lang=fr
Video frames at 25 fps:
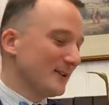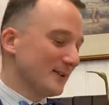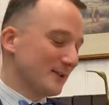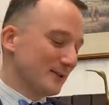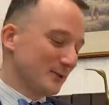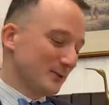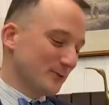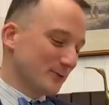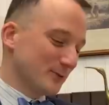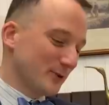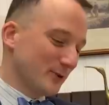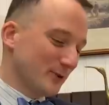
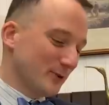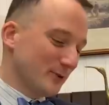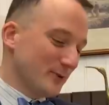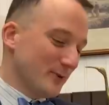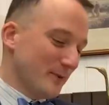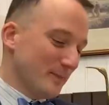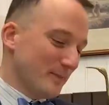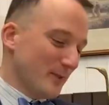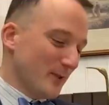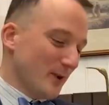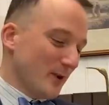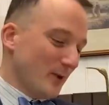Donc,
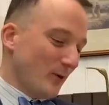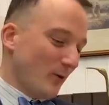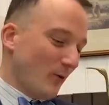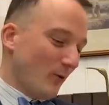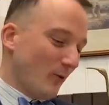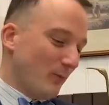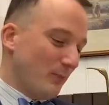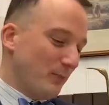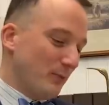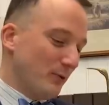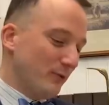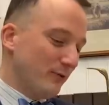
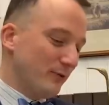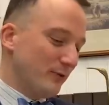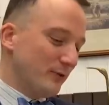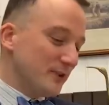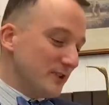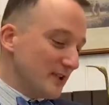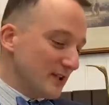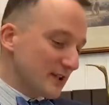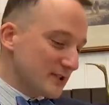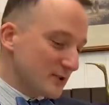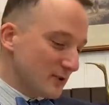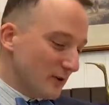on peut
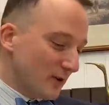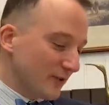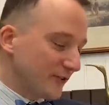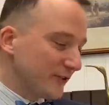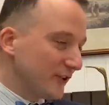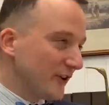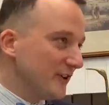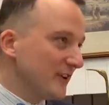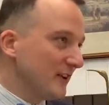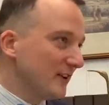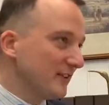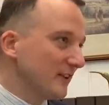venir se
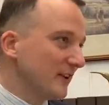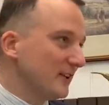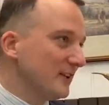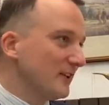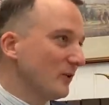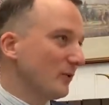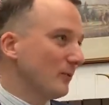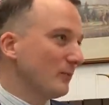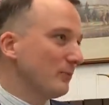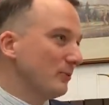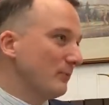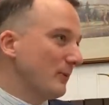renseigner,
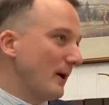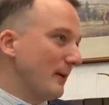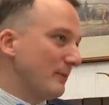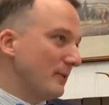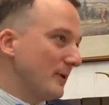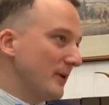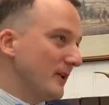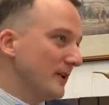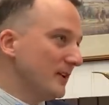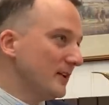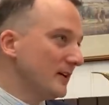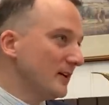c'est-à-dire on peut
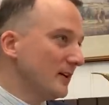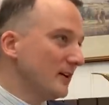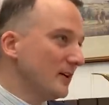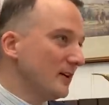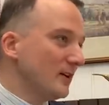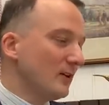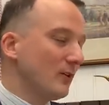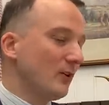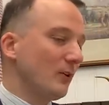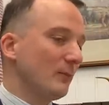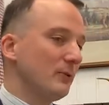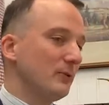m'appeler,
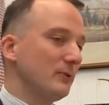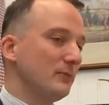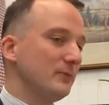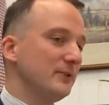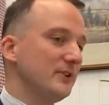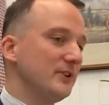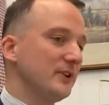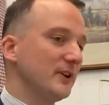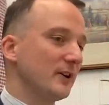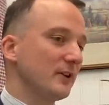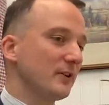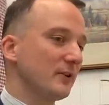on peut me
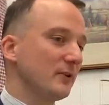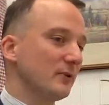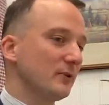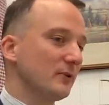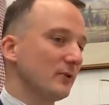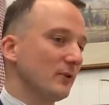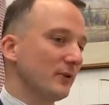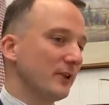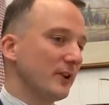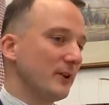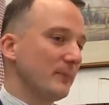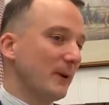dire
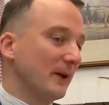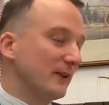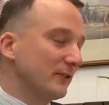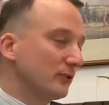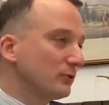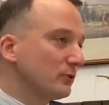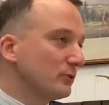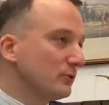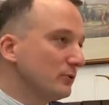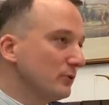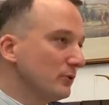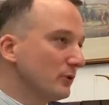qu'on n'est pas
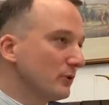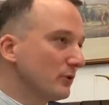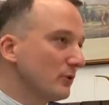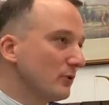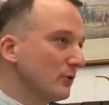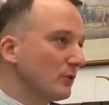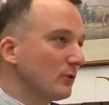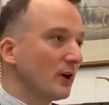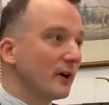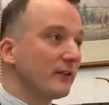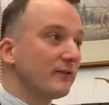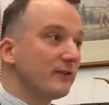sûr,
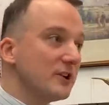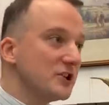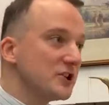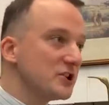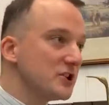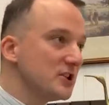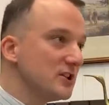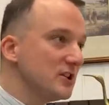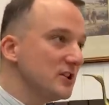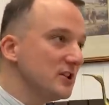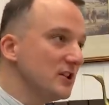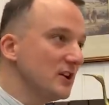qu'on
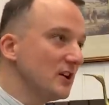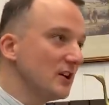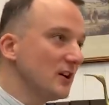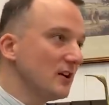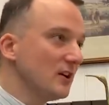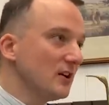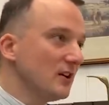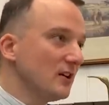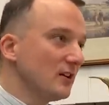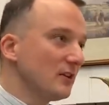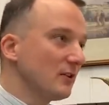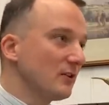réfléchit,
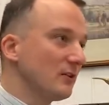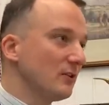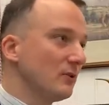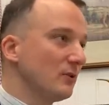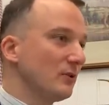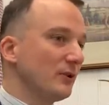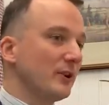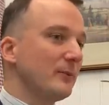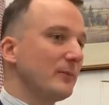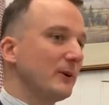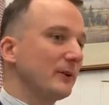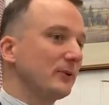
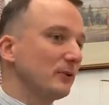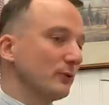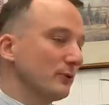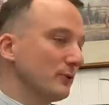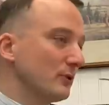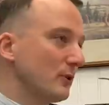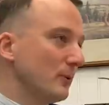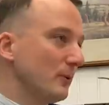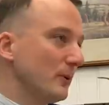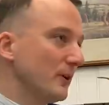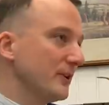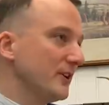qu'on n'est pas sûr de
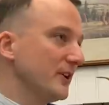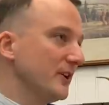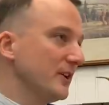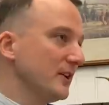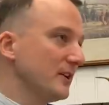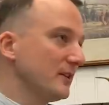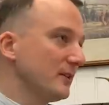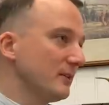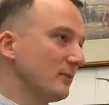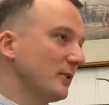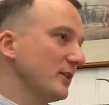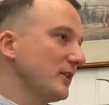commander.
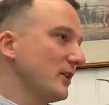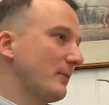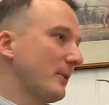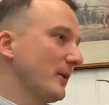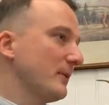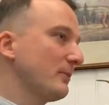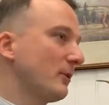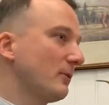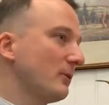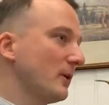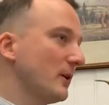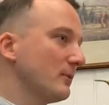Et moi, il n'y a pas
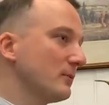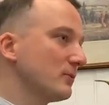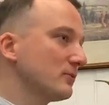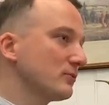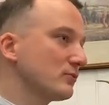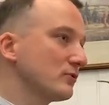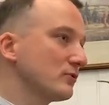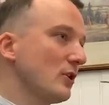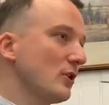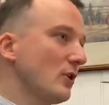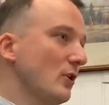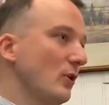de problème
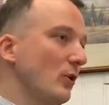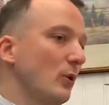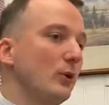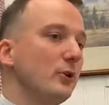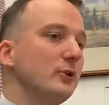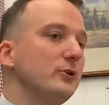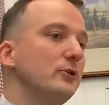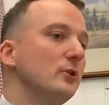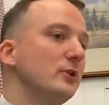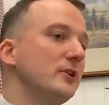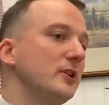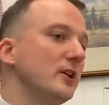au
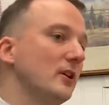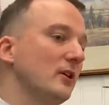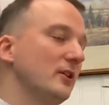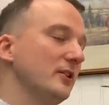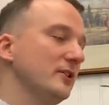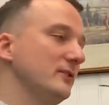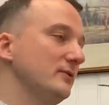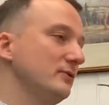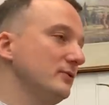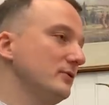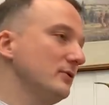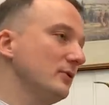donner un
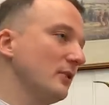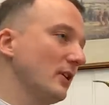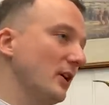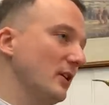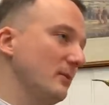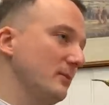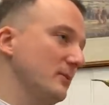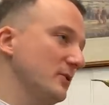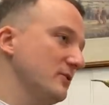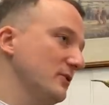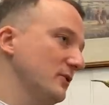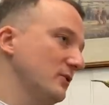rendez-vous d'une heure et
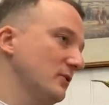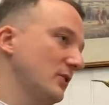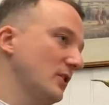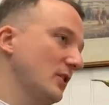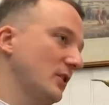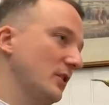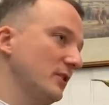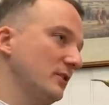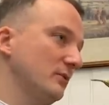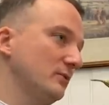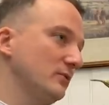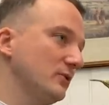demie, je vais donner un
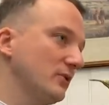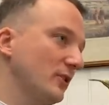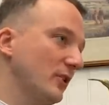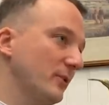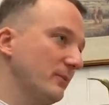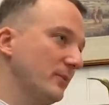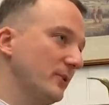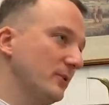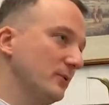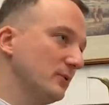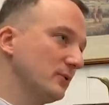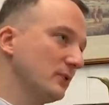rendez-vous de
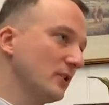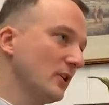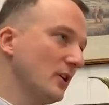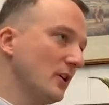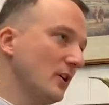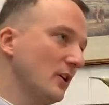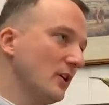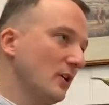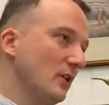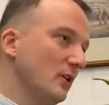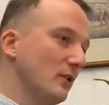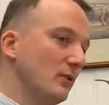30 minutes.
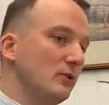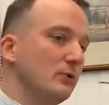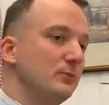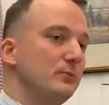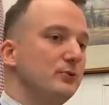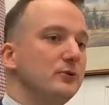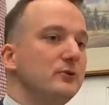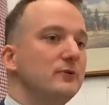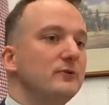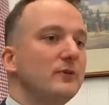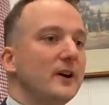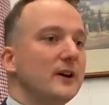Le
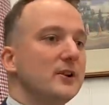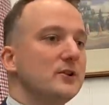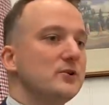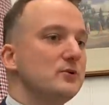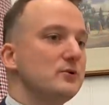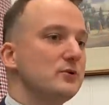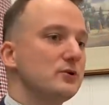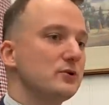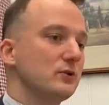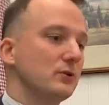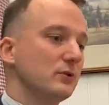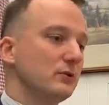but va être
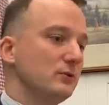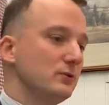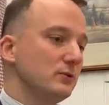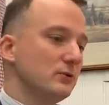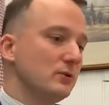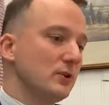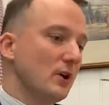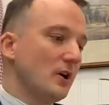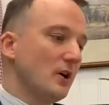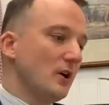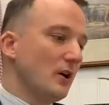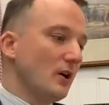juste de
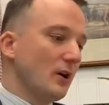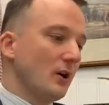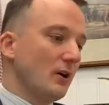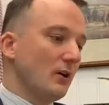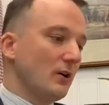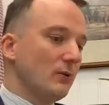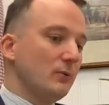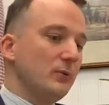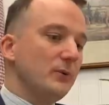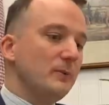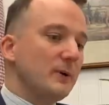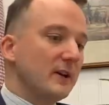
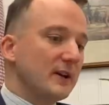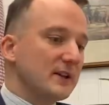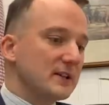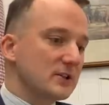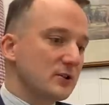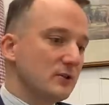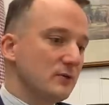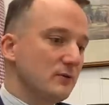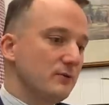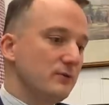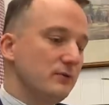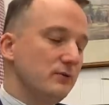ah oui, bah, qu'est-ce
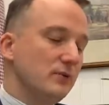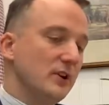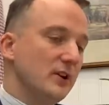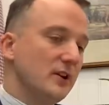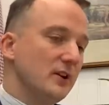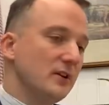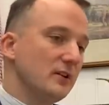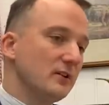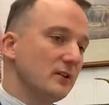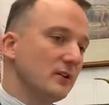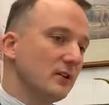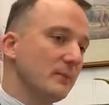que vous
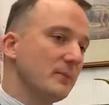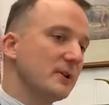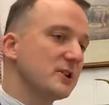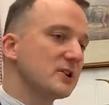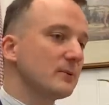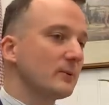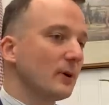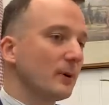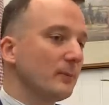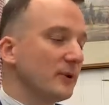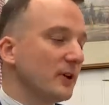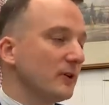voulez euh, bah,
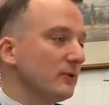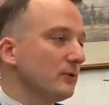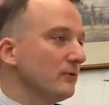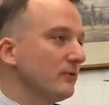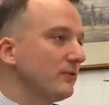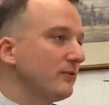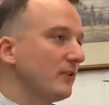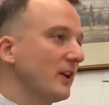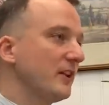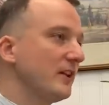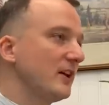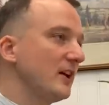J'aimerais peut-être une
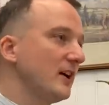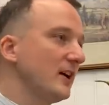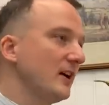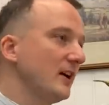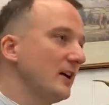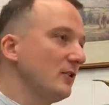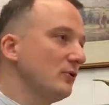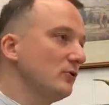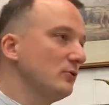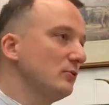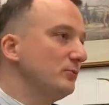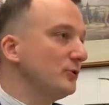
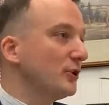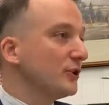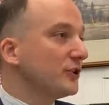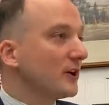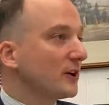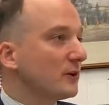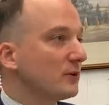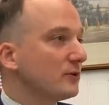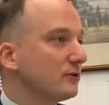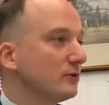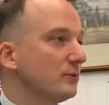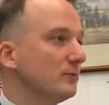flanelle ou peut-être un
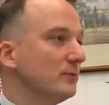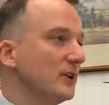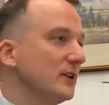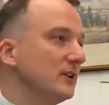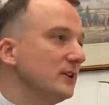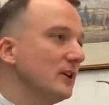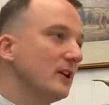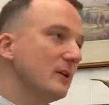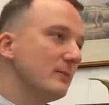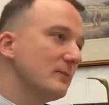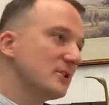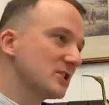costume
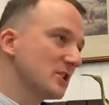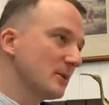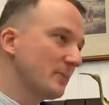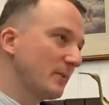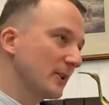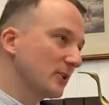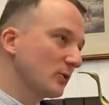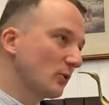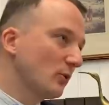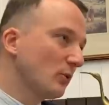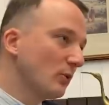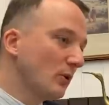d'été, mais je sais
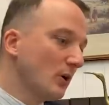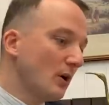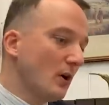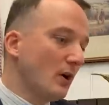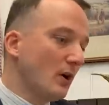pas trop.